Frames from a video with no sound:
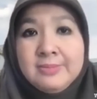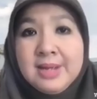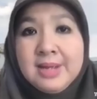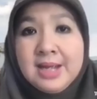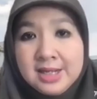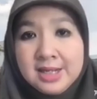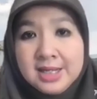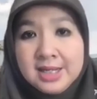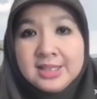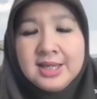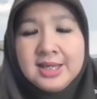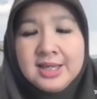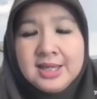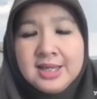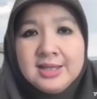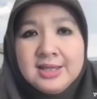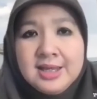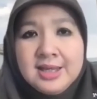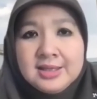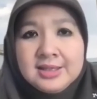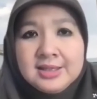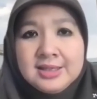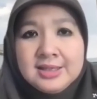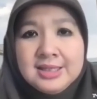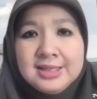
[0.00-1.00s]
ya yang
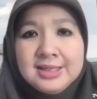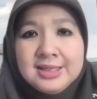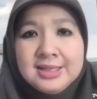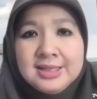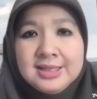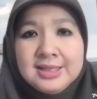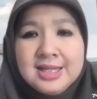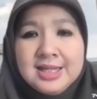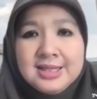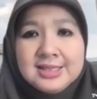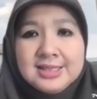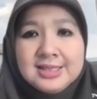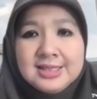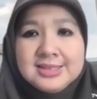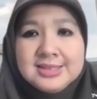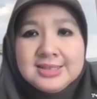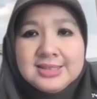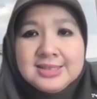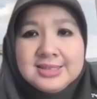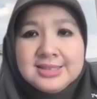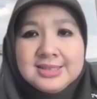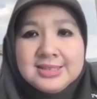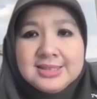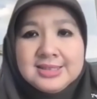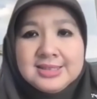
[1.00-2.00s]
kita
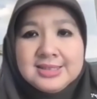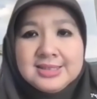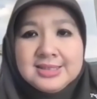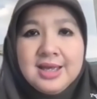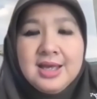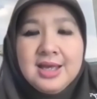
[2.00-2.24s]
deteksi ya.